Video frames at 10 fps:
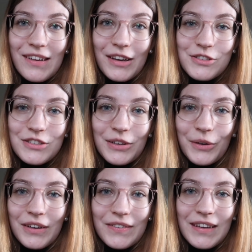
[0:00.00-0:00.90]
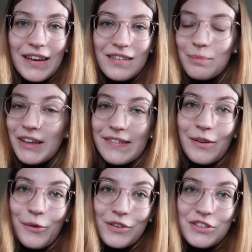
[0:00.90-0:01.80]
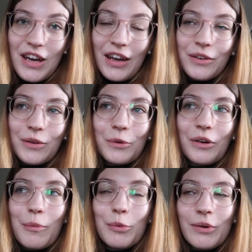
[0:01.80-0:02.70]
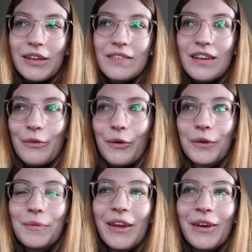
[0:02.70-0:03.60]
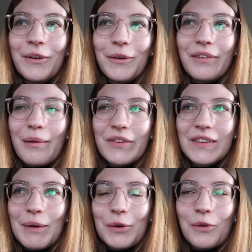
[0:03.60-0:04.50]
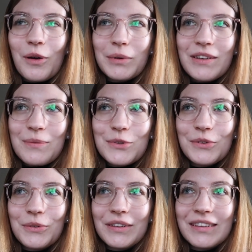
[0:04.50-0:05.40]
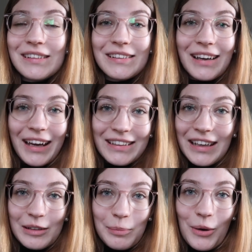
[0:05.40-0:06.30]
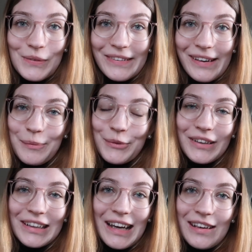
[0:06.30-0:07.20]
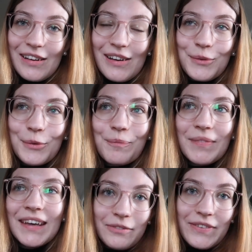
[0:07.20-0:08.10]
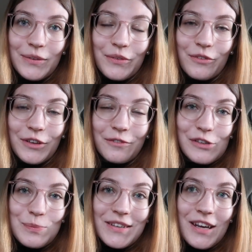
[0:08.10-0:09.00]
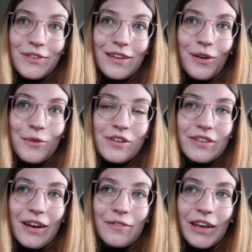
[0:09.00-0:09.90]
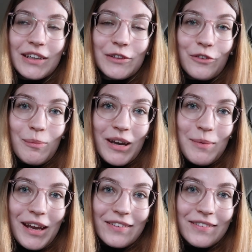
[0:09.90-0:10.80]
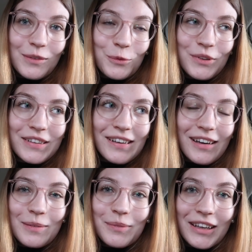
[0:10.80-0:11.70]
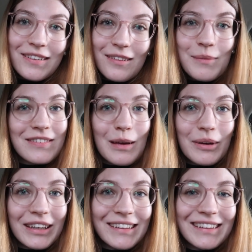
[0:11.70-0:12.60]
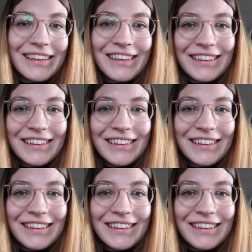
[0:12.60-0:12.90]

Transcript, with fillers: Sachen steht auch, dass die erst ab nächster Woche starten oder ab übernächster Woche. Und da muss ich mal gucken, ob ich dann zwischendurch eine recht lange Pause habe oder keine Ahnung. Wir sehen uns auf jeden Fall später wieder und dann werde ich von meinem ersten Unitag im dritten Semester berichten.